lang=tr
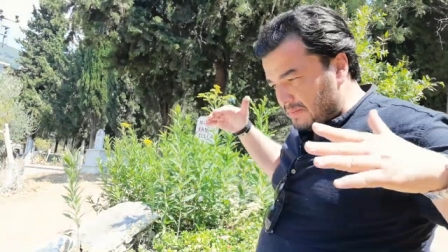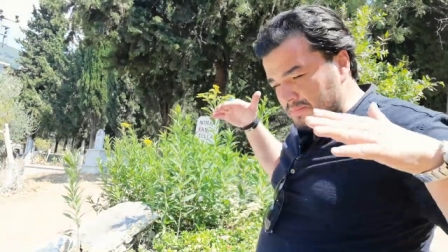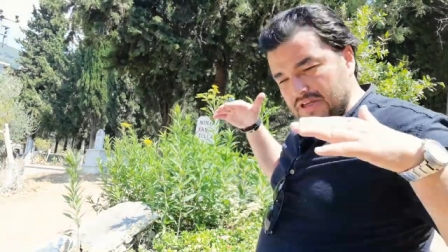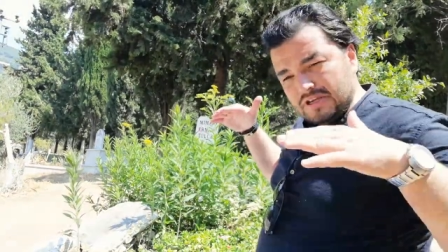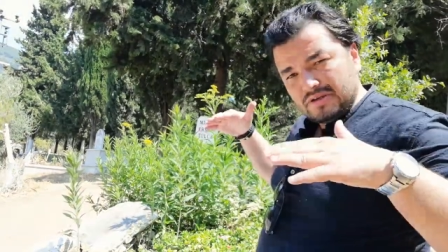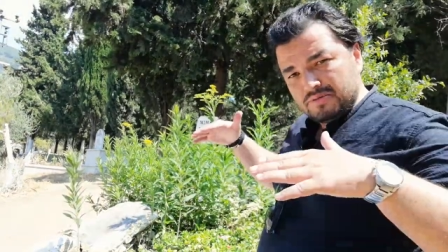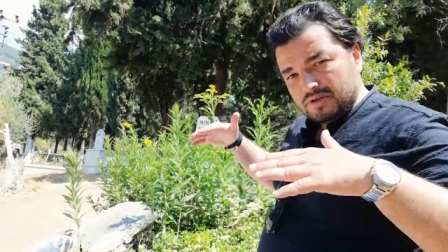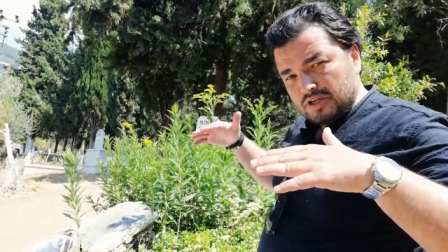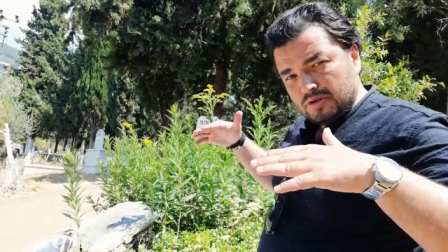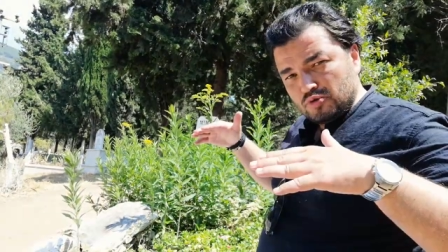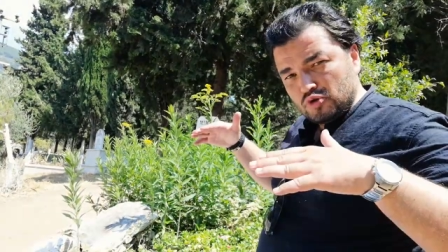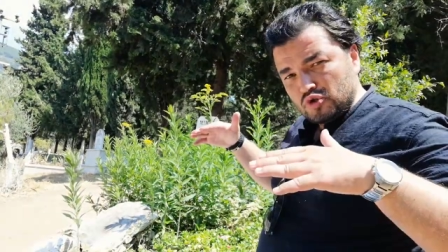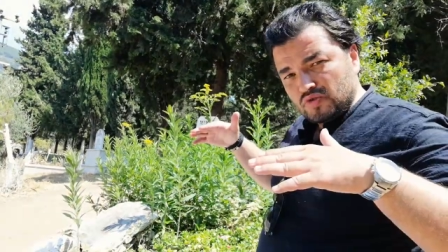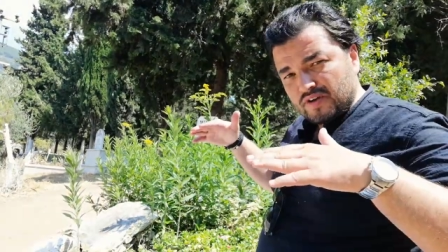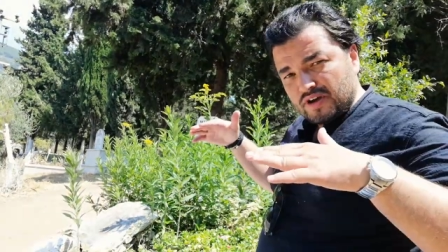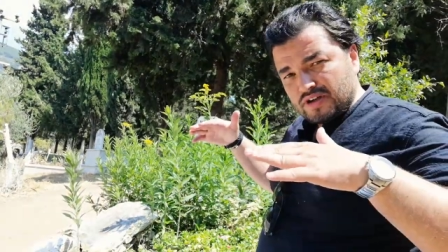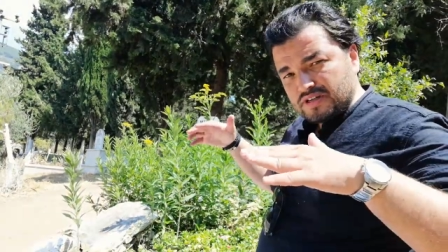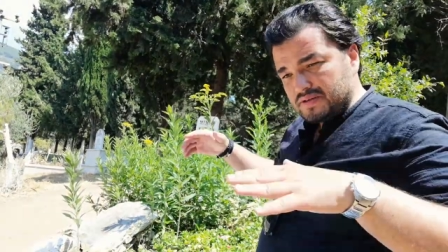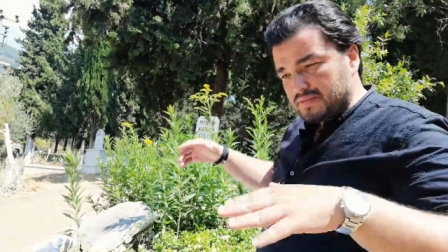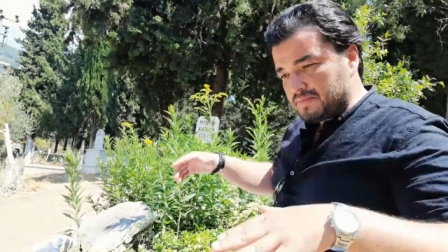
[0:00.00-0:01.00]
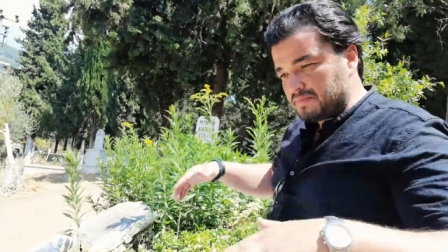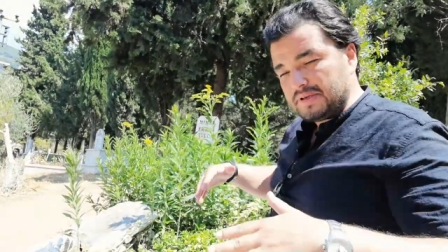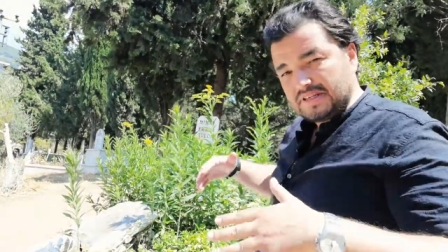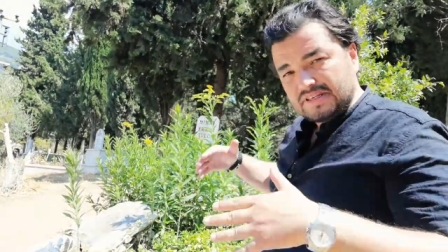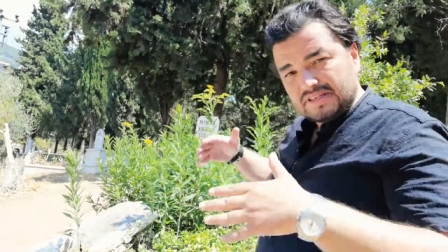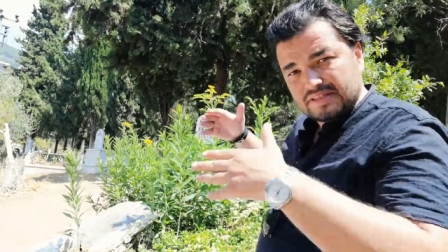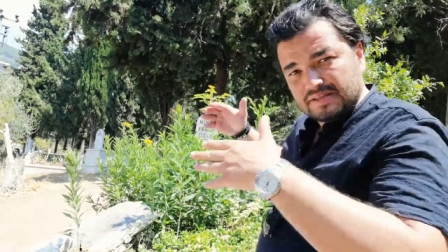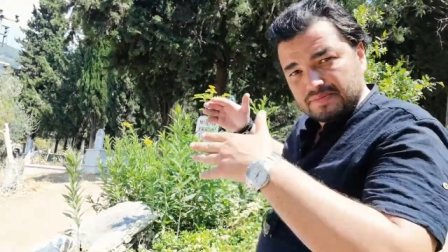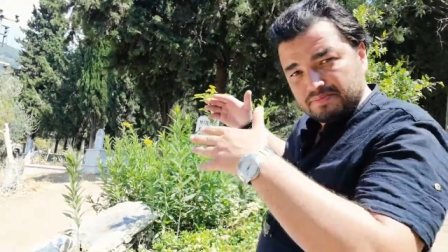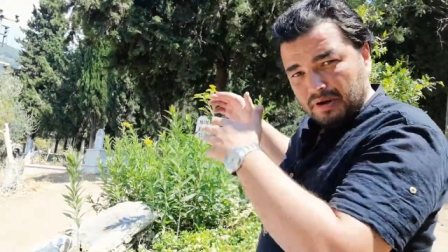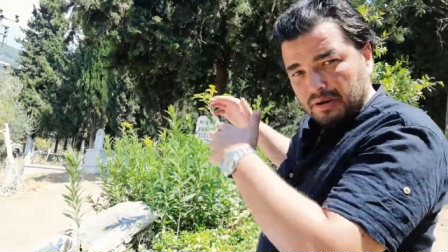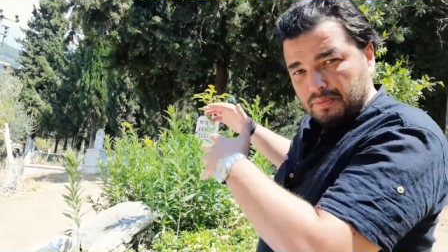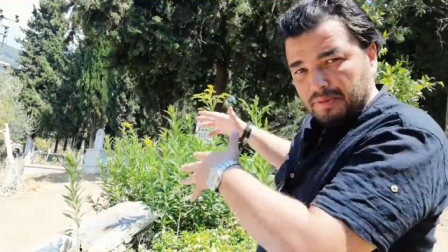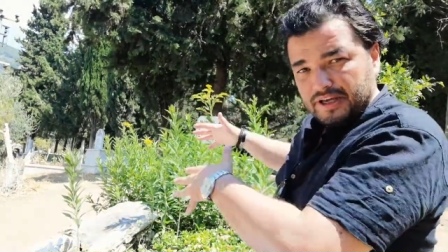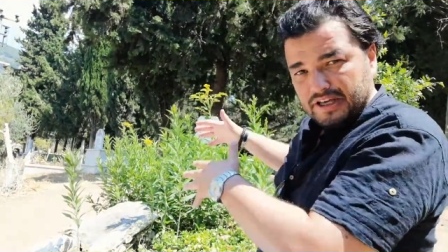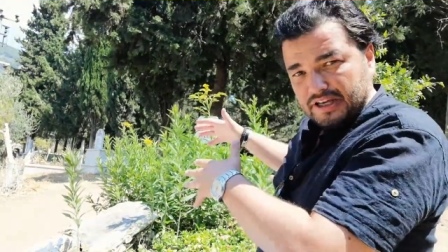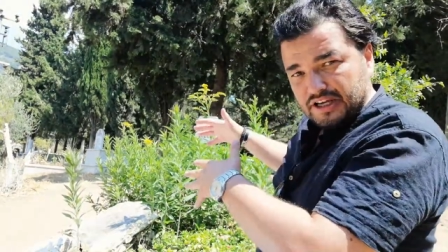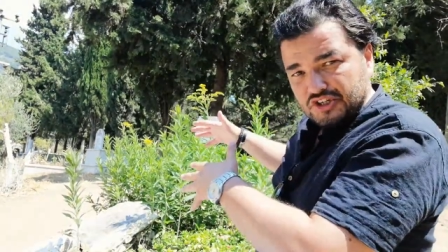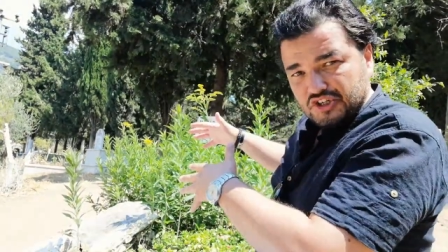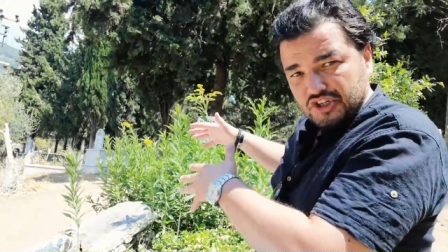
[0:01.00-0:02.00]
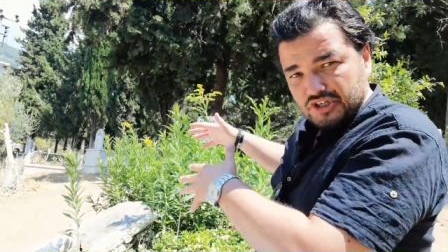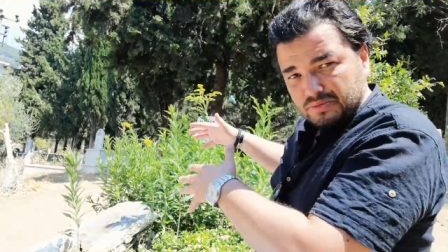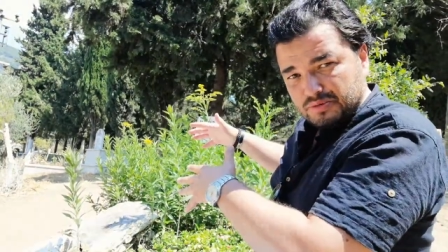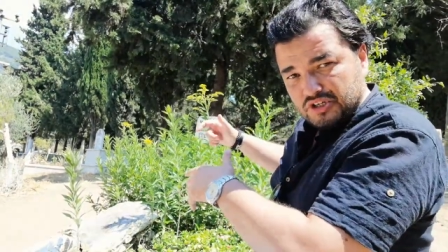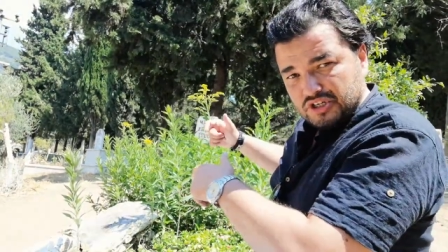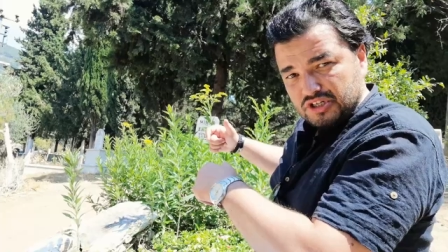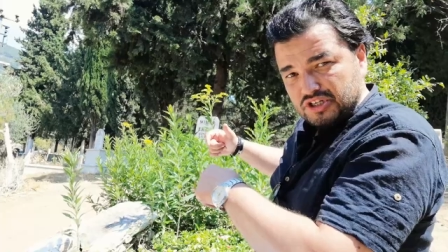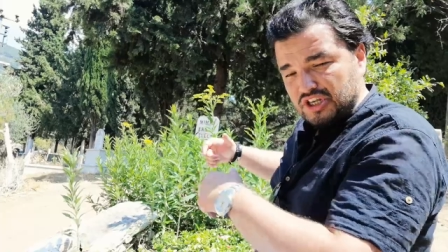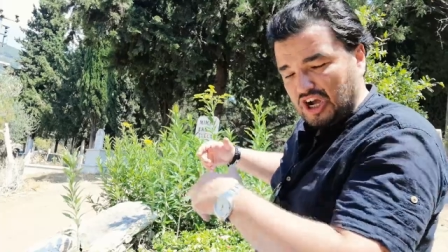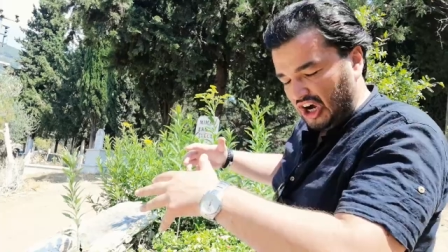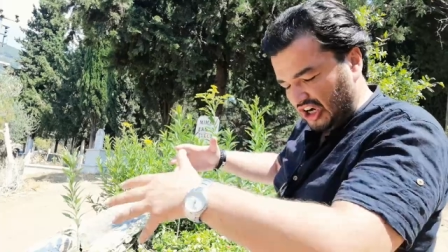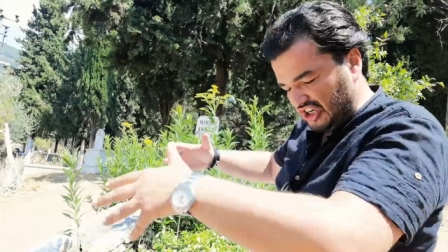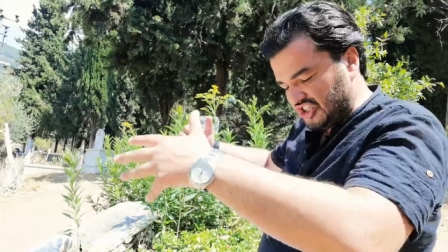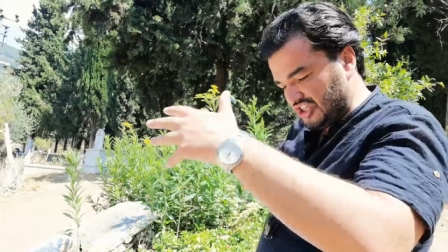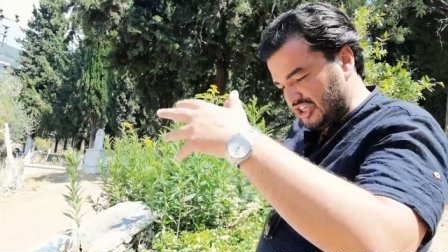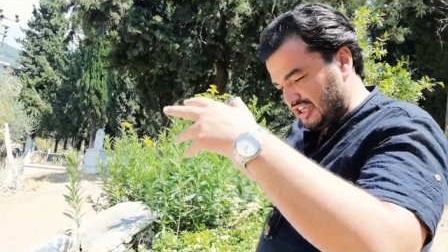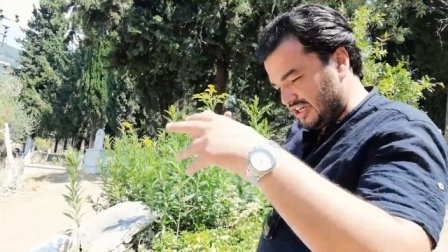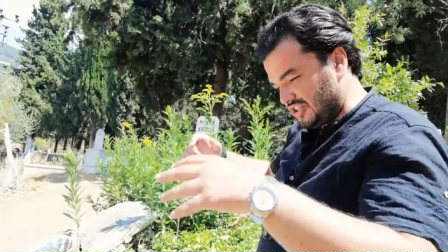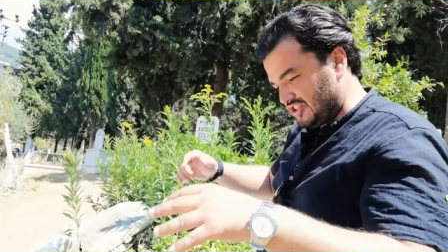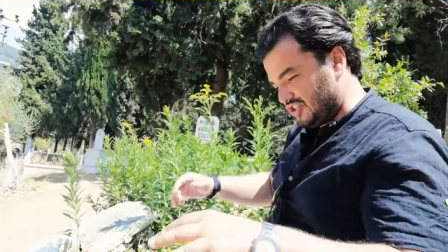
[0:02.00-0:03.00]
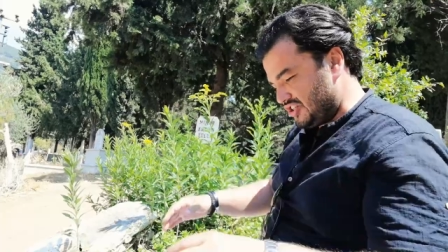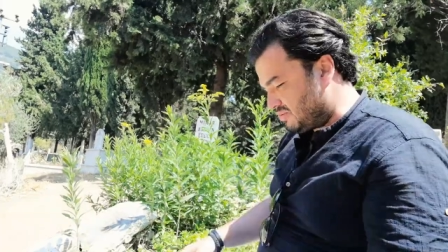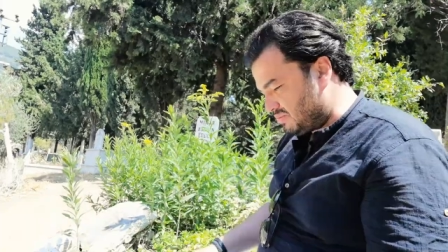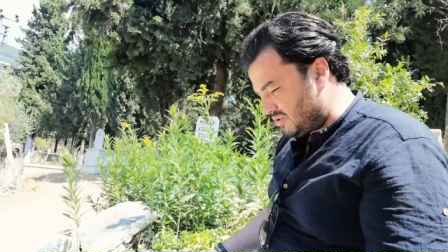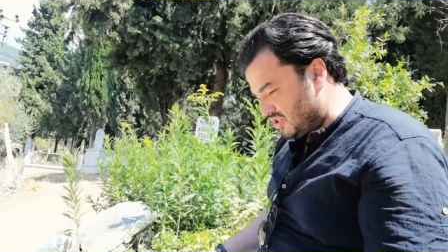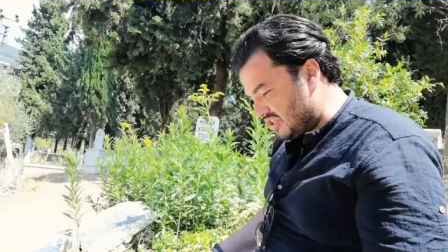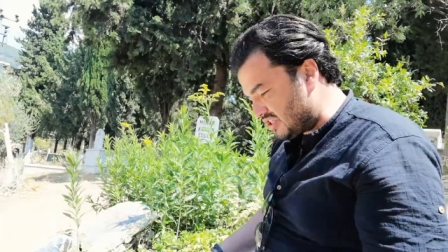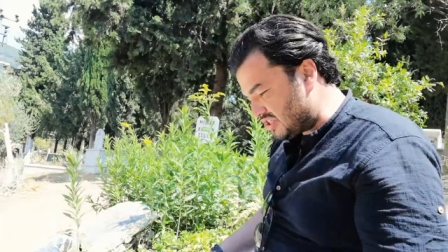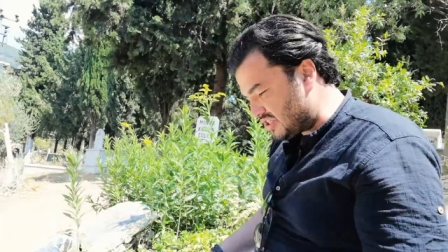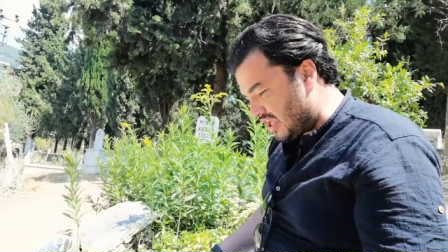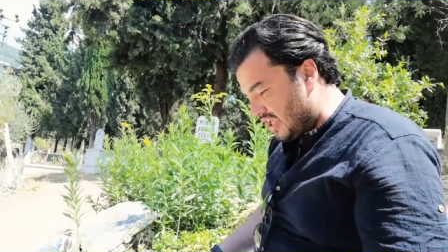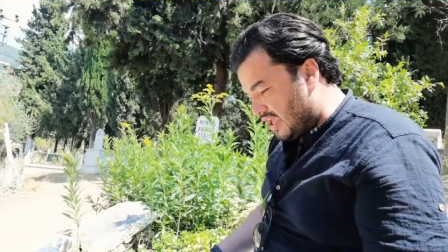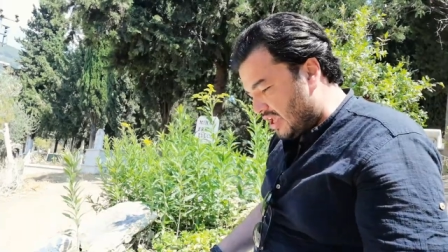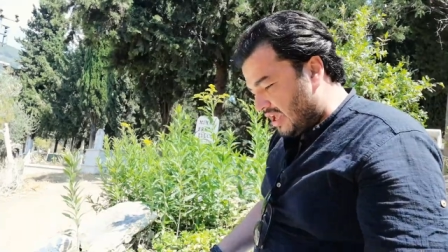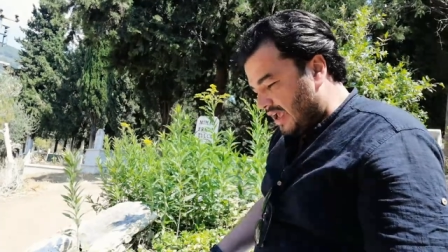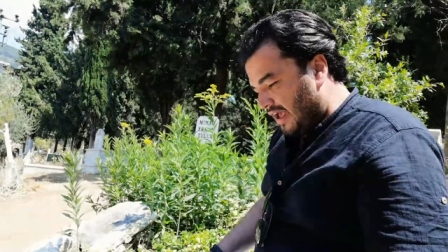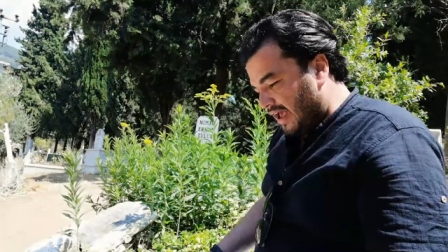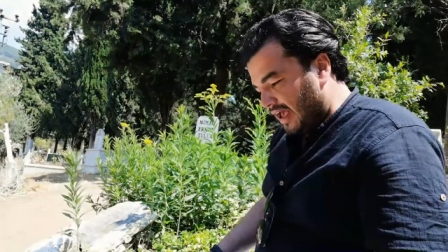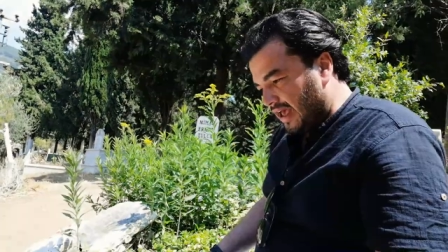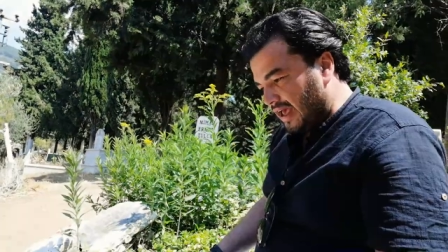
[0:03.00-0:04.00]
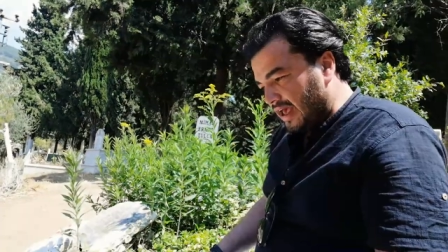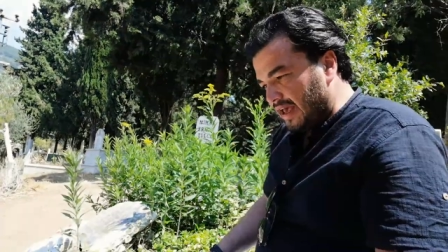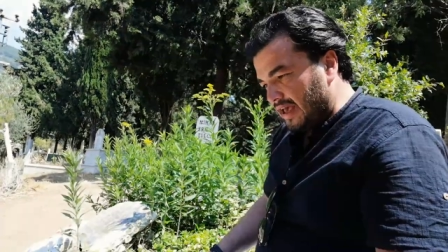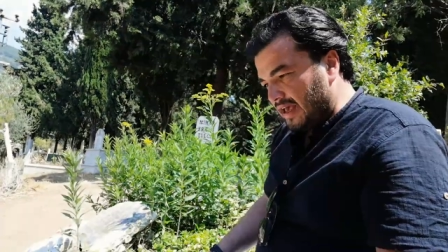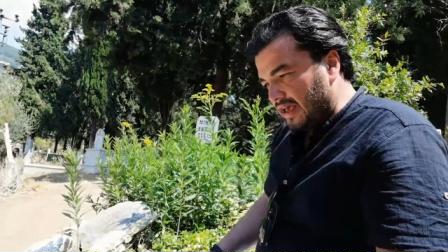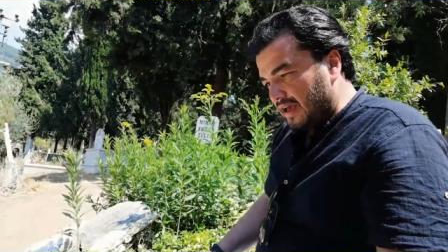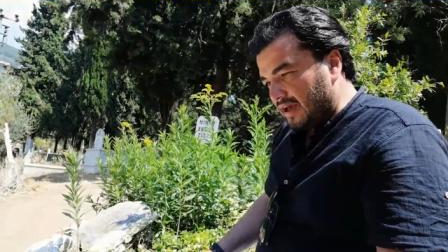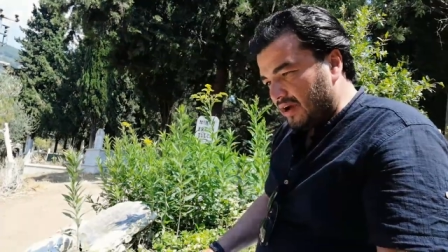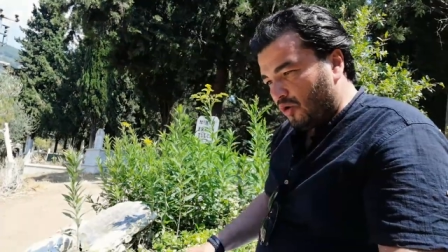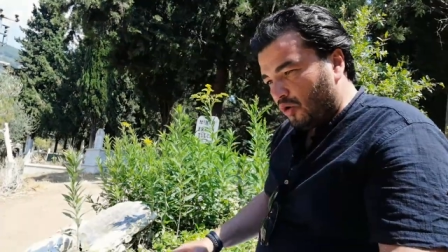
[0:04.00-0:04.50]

Bir minibüs var. Biz babayı kaçırmışız, hacıyı kaçırmışız. Ee,